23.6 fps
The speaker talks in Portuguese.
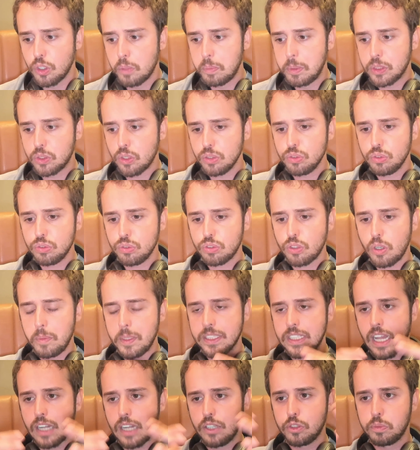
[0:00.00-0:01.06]
sobre todos os
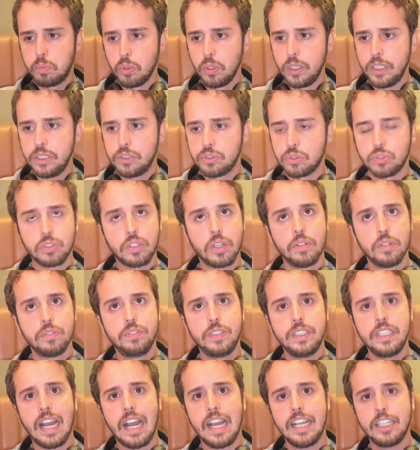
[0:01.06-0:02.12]
comentários políticos que eu
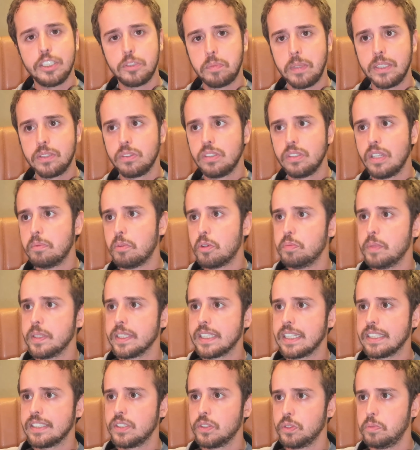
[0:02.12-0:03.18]
vi a respeito da
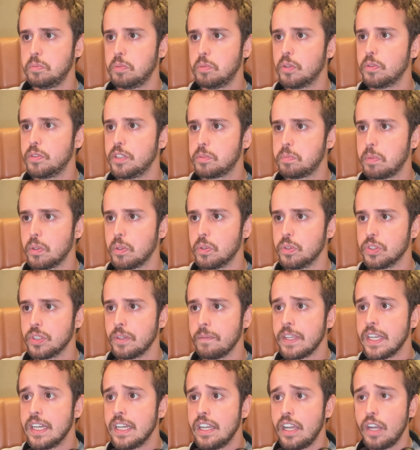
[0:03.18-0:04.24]
movimentação do Ibovespa
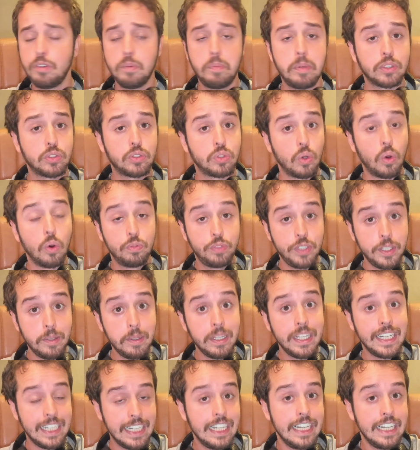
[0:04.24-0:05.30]
hoje. Eu vi, ouvi
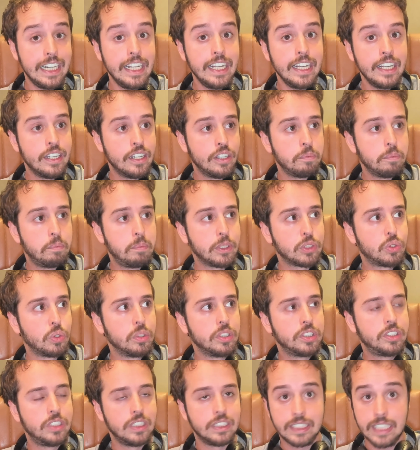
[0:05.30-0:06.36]
e li
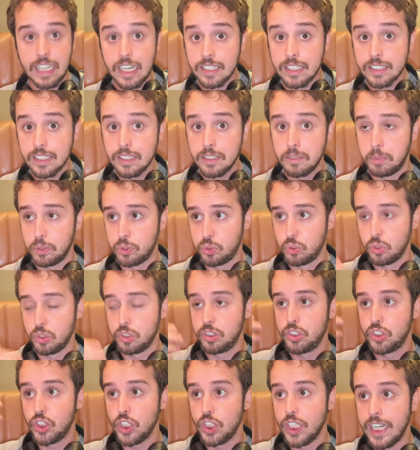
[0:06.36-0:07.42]
pessoas de esquerda, pessoas
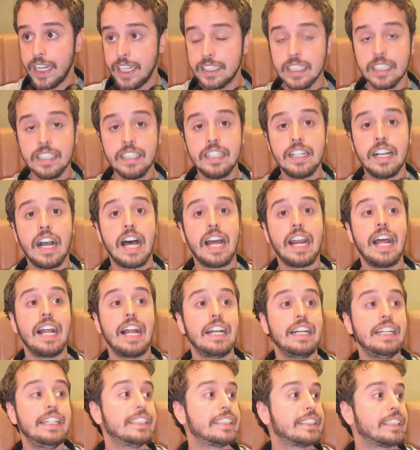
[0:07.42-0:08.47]
de direita,
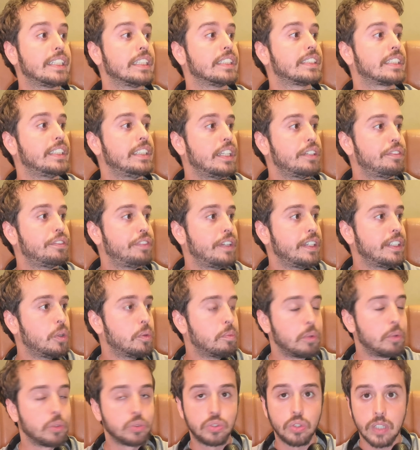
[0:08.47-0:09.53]
analistas que defendem o
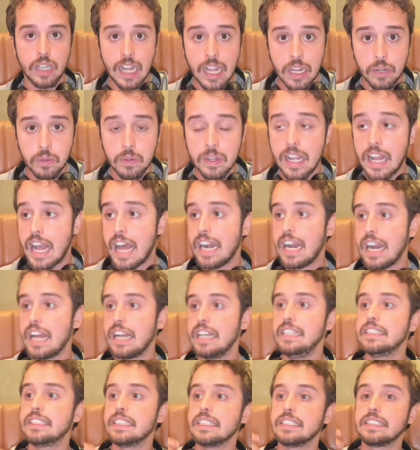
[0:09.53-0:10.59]
Bolsonaro,
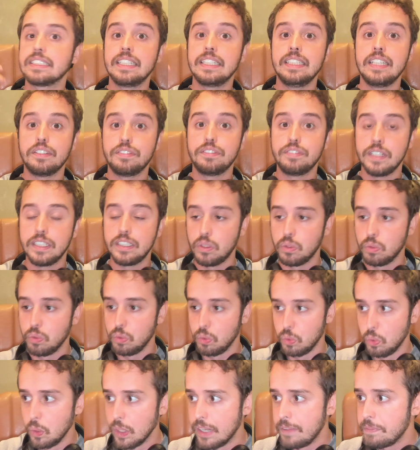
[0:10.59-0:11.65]
analistas que defendem o
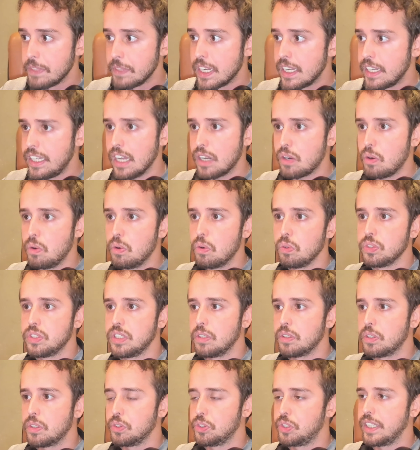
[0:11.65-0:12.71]
Lula, e a
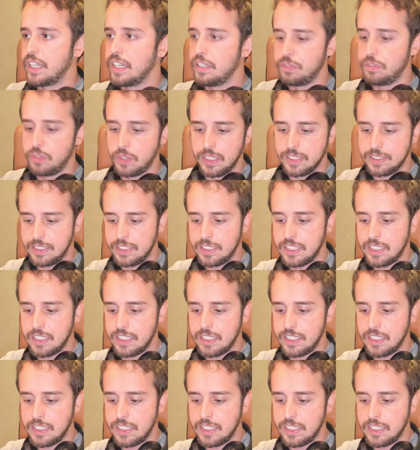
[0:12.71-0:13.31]
conclusão que eu cheguei foi a